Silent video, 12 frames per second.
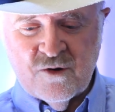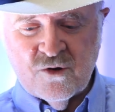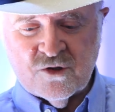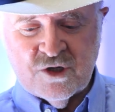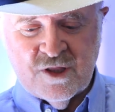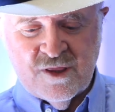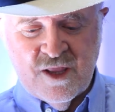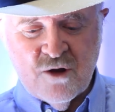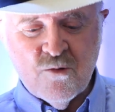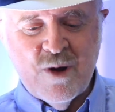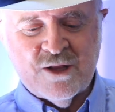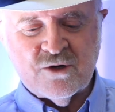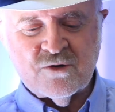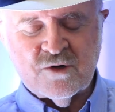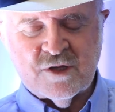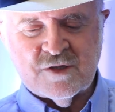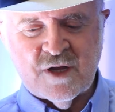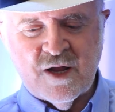
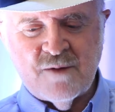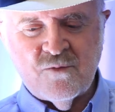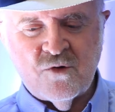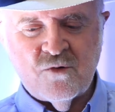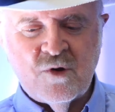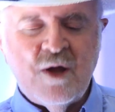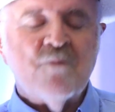84 que sacamos,